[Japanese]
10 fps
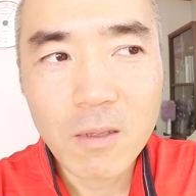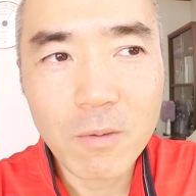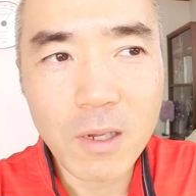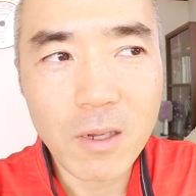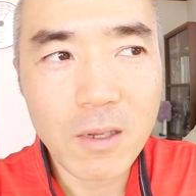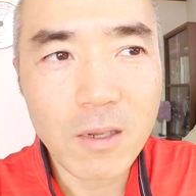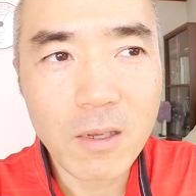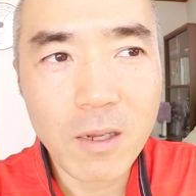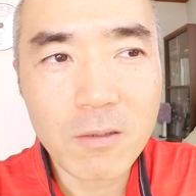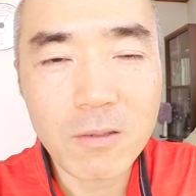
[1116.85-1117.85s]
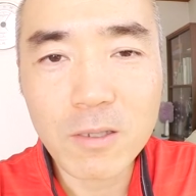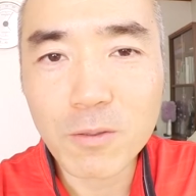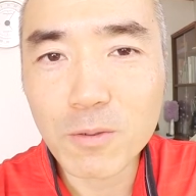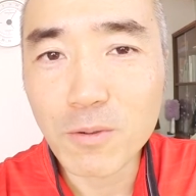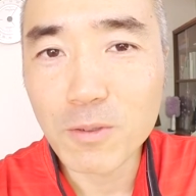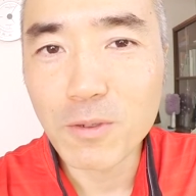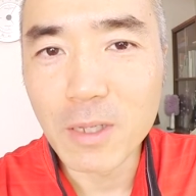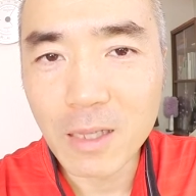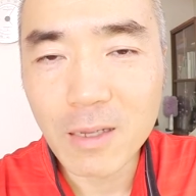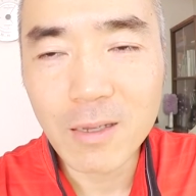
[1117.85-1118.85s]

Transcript: まあ各人それぞれね